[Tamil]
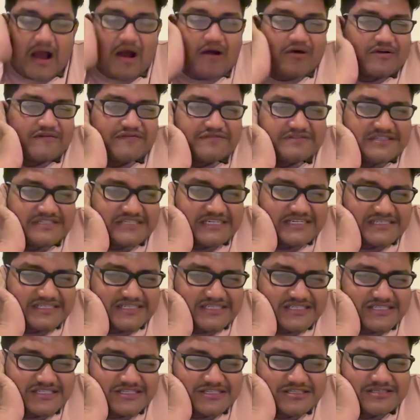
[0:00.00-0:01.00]
அவுட் ஆஃப்
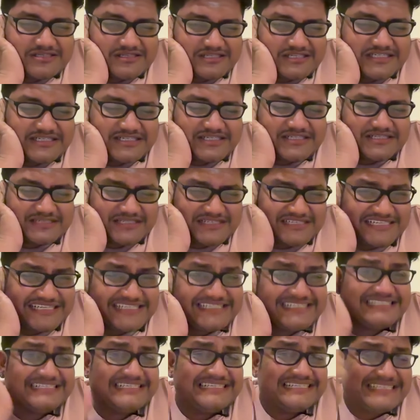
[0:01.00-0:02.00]
சிக்ஸ் சிக்ஸ்
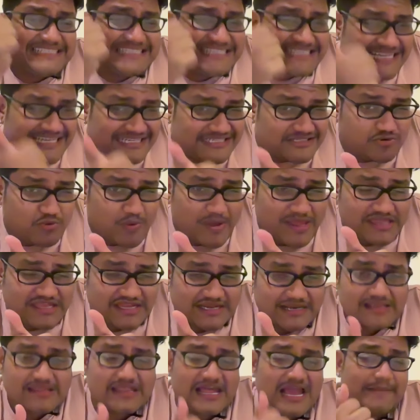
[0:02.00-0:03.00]
சிக்ஸ் சிக்ஸ்
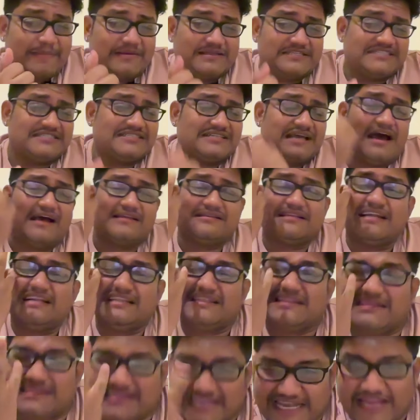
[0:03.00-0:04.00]
கொஸ்டின்ஸ் ஐ ஜஸ்ட்
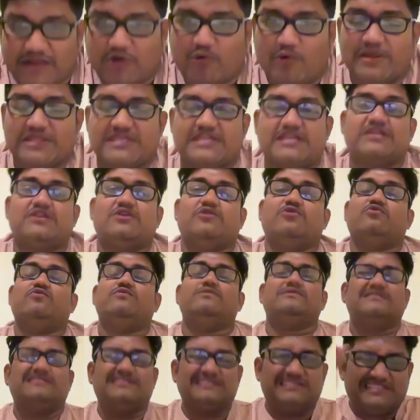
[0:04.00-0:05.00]
ஆஸ்கிங் த்ரீ கொஸ்டின்ஸ் டு டூ
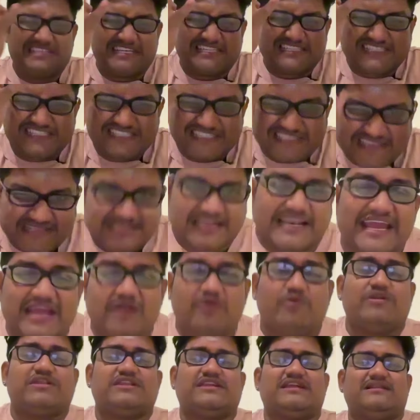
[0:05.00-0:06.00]
ஜஸ்ட் த்ரீ
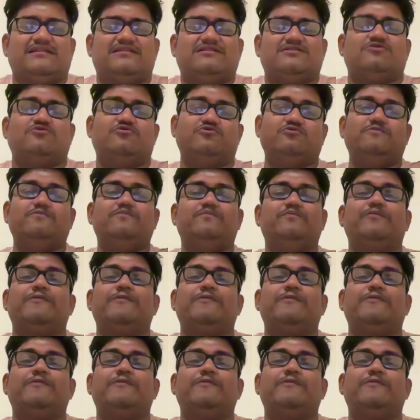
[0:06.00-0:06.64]
கொஸ்டின்ஸ் டு